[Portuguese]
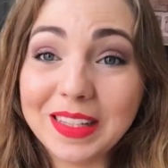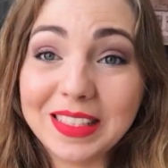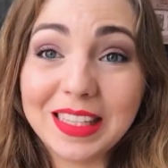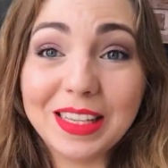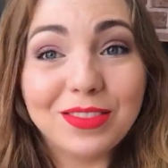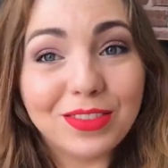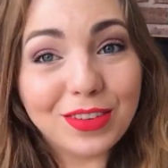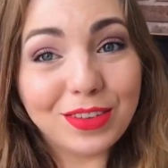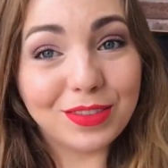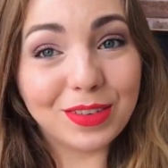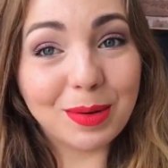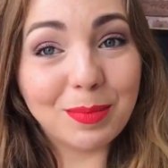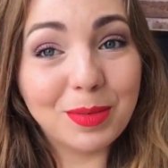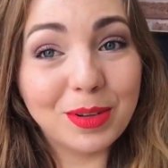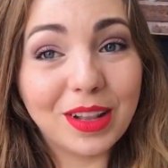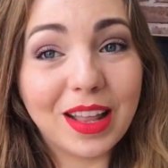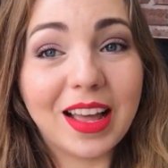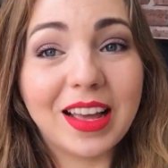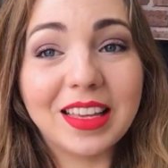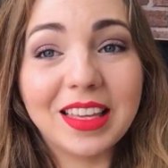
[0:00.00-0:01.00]
Mas enfim, vamos
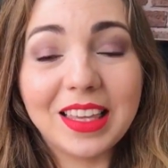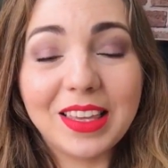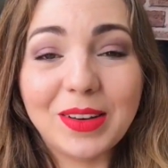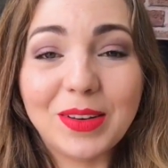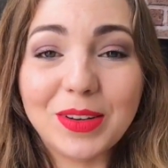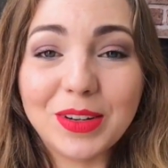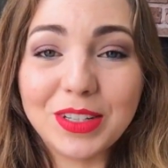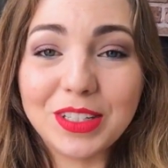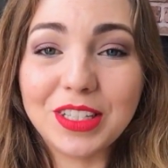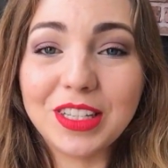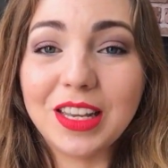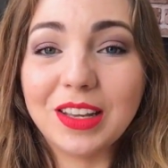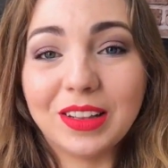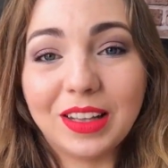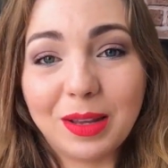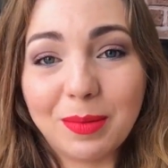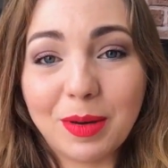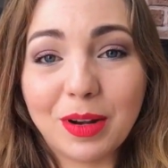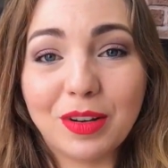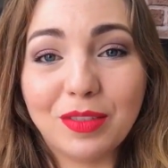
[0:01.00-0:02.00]
lá que hoje eu
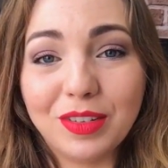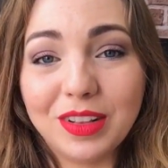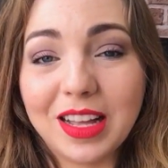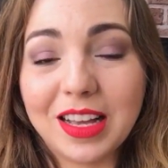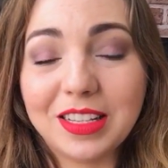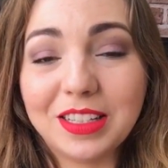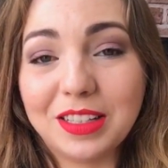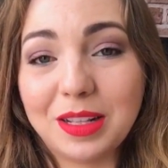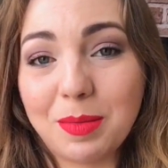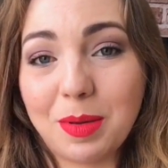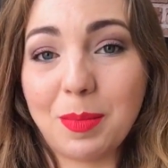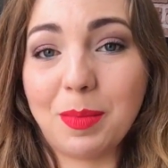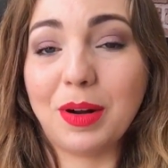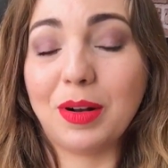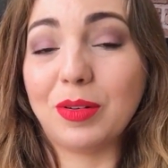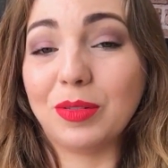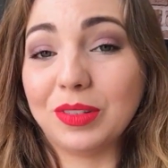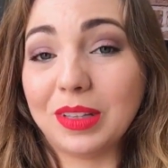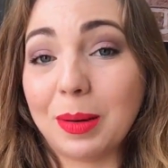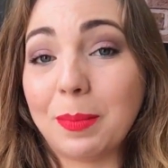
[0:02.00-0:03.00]
tenho uma novidade também pra
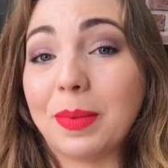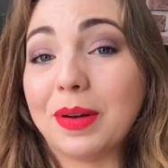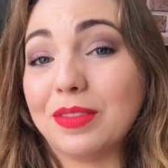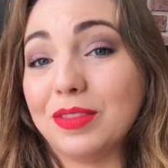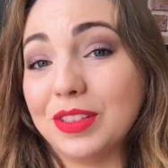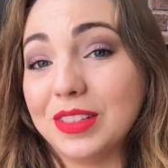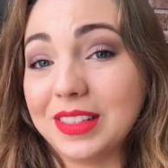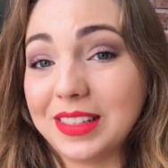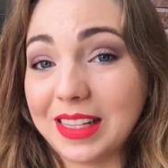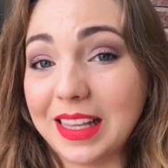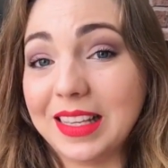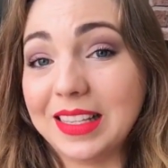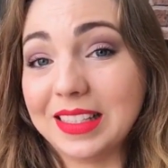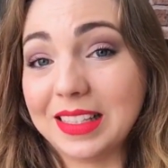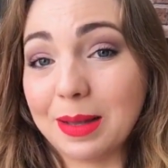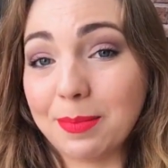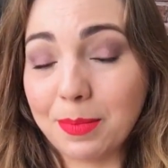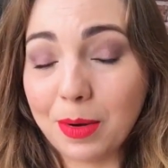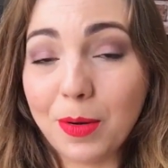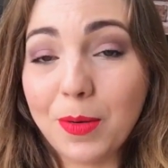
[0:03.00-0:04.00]
contar pra vocês,
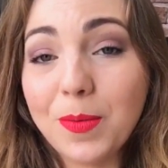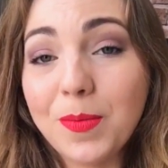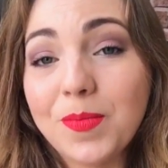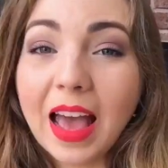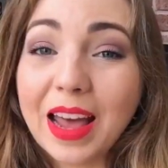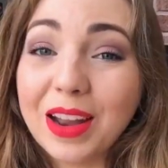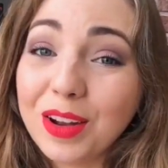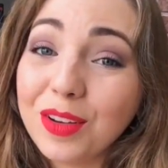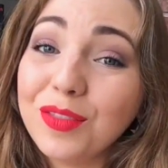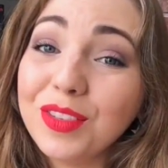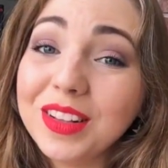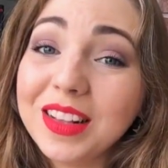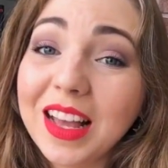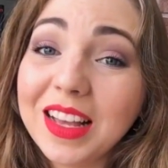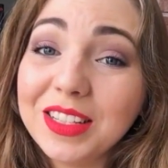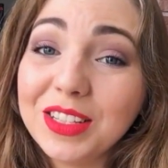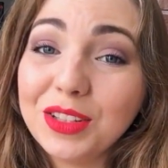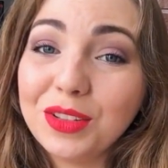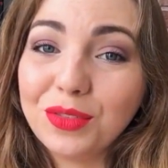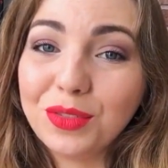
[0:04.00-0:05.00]
tá bom? A
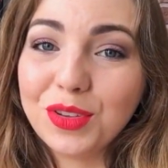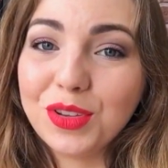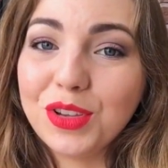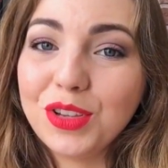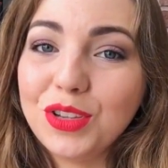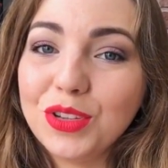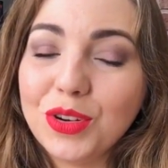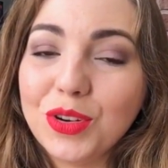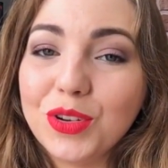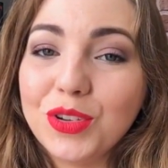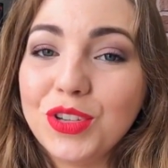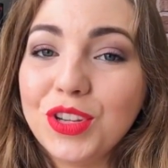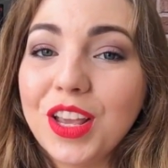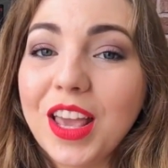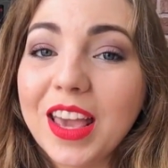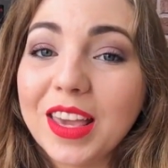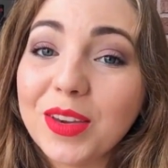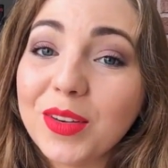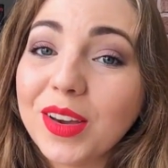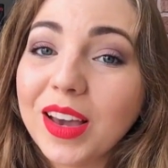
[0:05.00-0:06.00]
novidade do vídeo de hoje
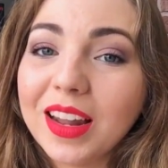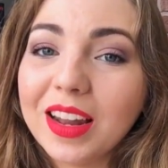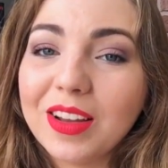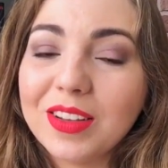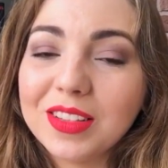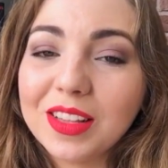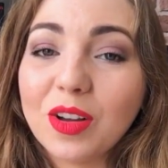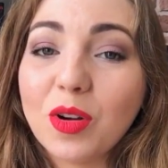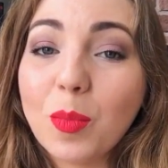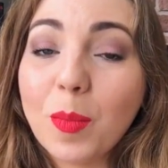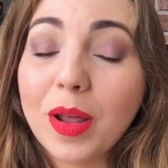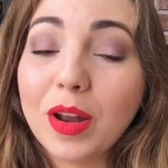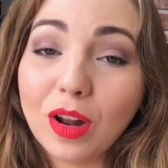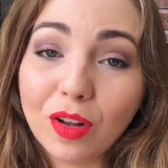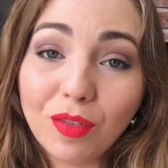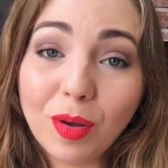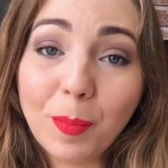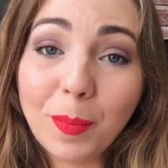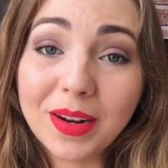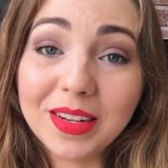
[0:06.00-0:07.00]
é que o canal está com uma
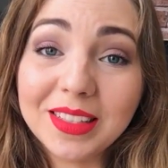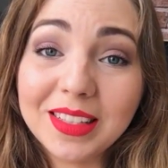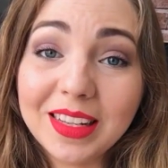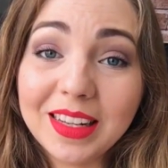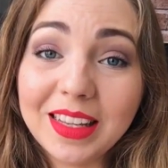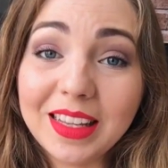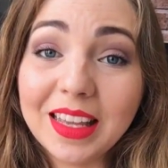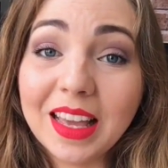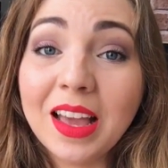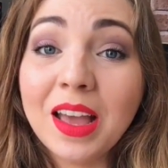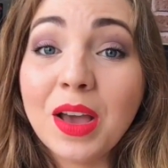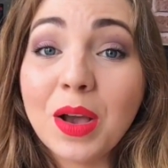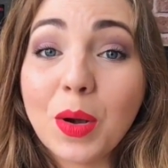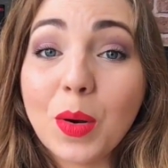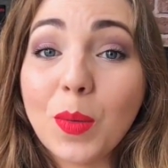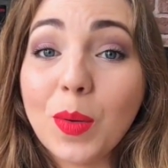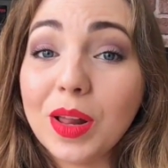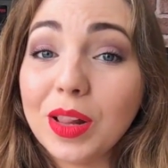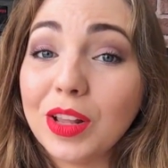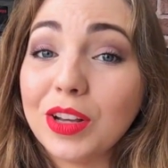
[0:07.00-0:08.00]
nova parceria
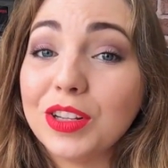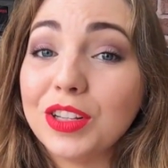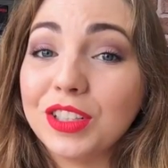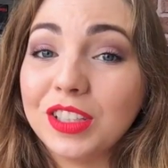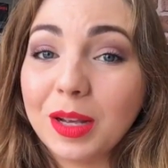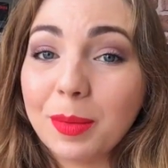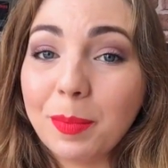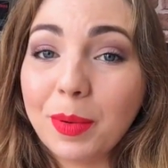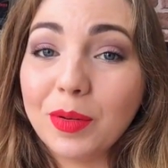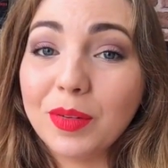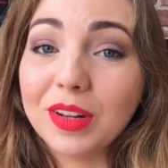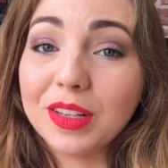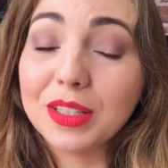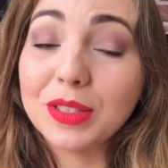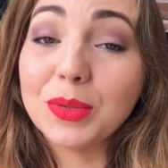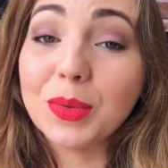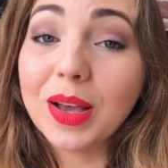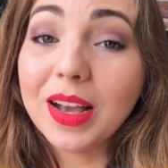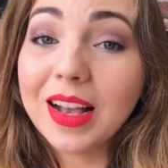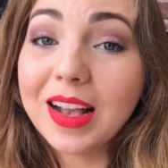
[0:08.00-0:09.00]
com a loja Japão na
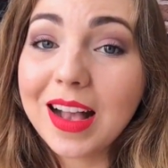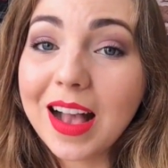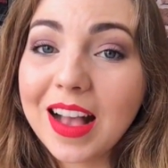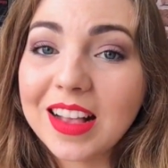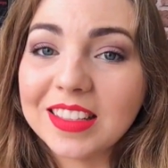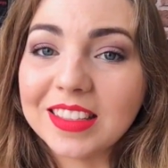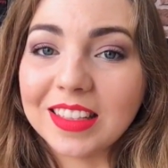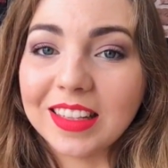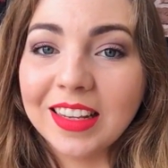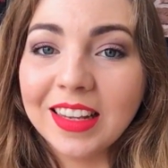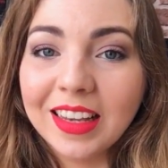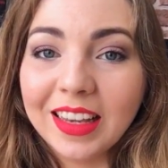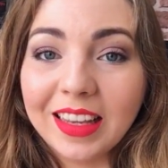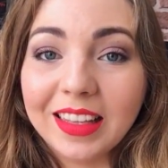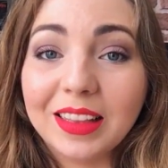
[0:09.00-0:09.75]
sua casa.